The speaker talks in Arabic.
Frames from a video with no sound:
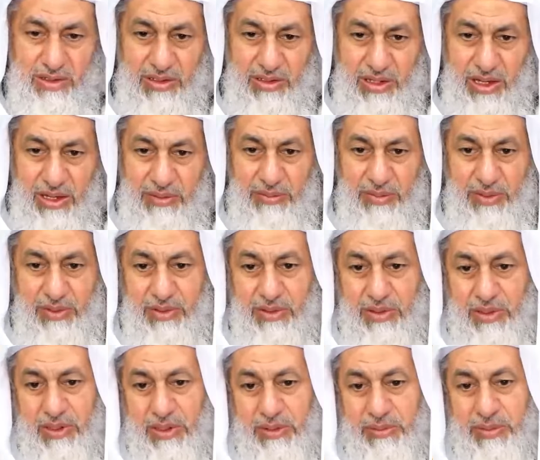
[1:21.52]
عمرو
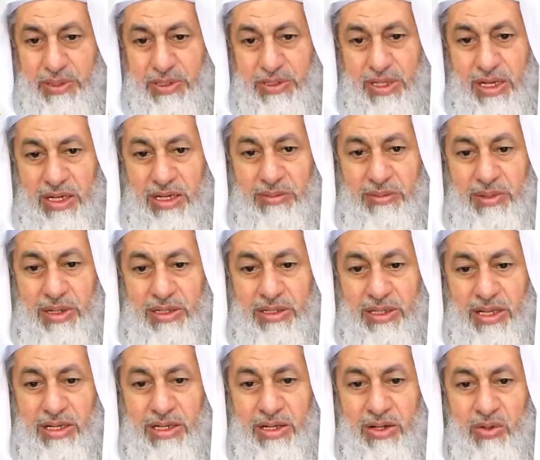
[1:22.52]
بن سلمة
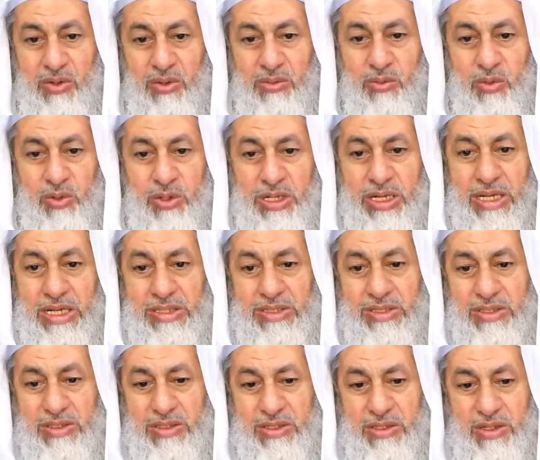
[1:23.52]
كان يؤم
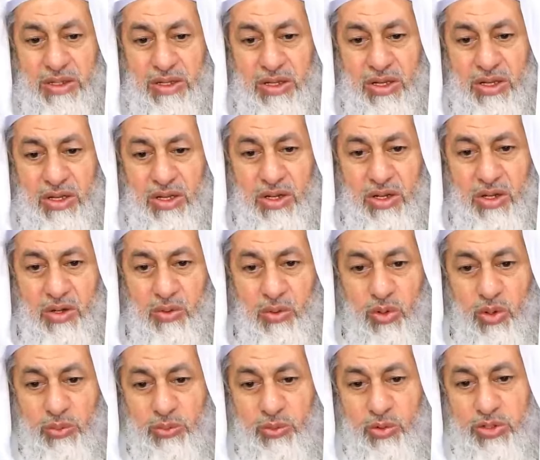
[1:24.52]
الناس
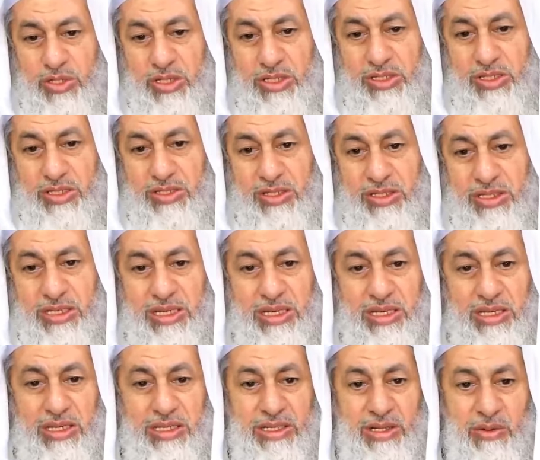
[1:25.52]
وهو ابن ست
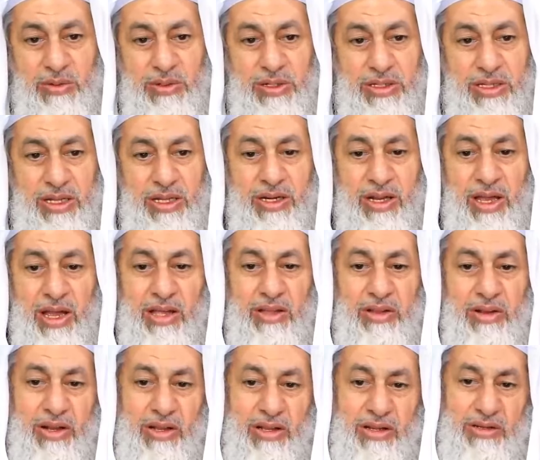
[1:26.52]
سنين لكونه كان
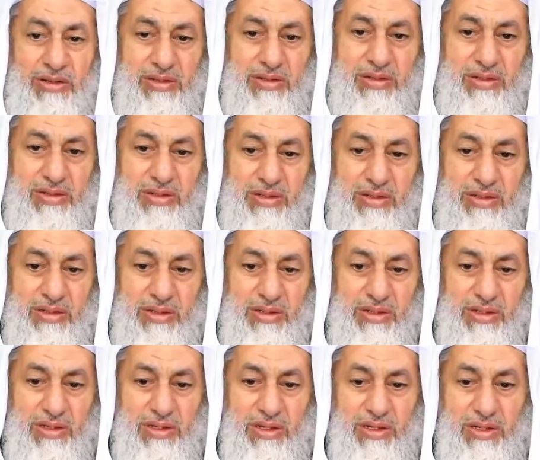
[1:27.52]
أقرأ
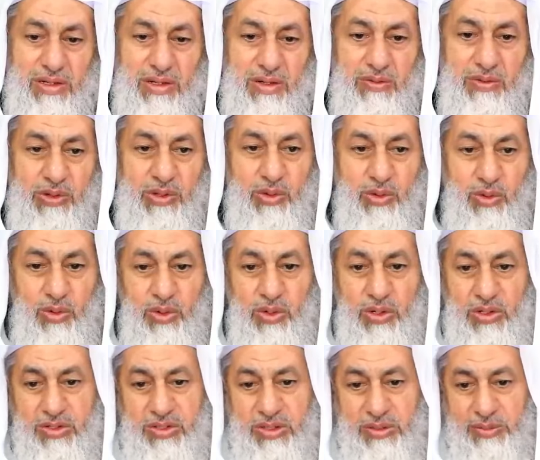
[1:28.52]

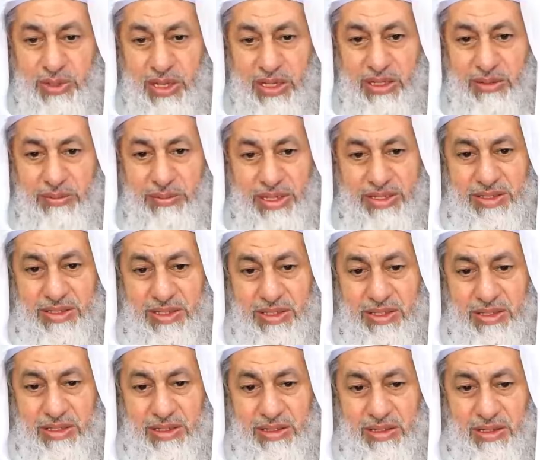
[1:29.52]
فدخول الصبيان
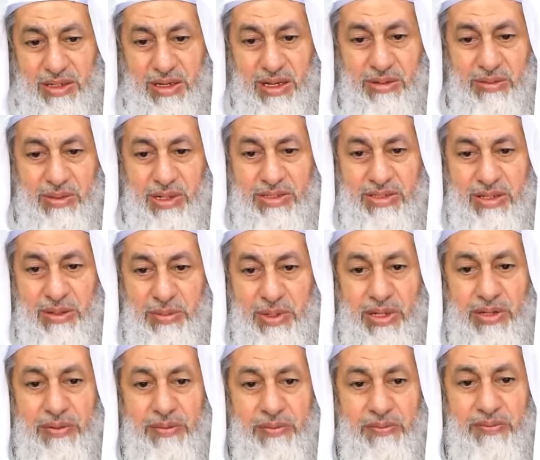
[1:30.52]
المسجد لا بأس
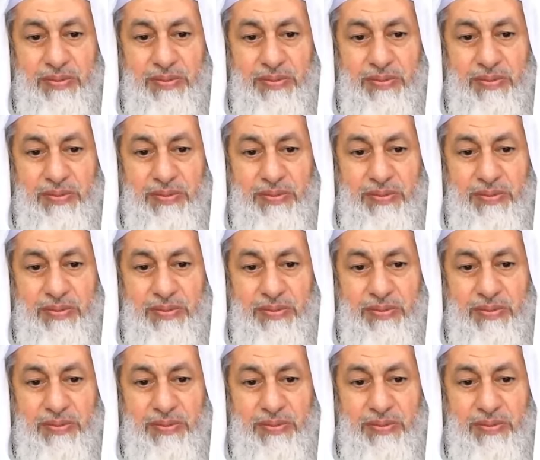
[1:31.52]
به